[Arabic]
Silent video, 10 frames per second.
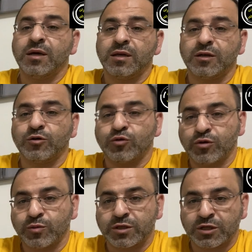لأن كل
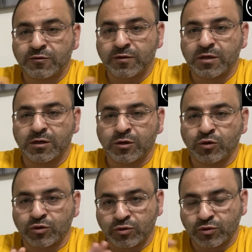مستشفى له
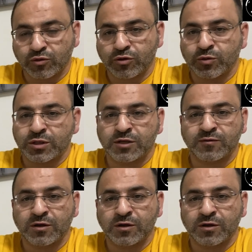عروض وكل مستشفى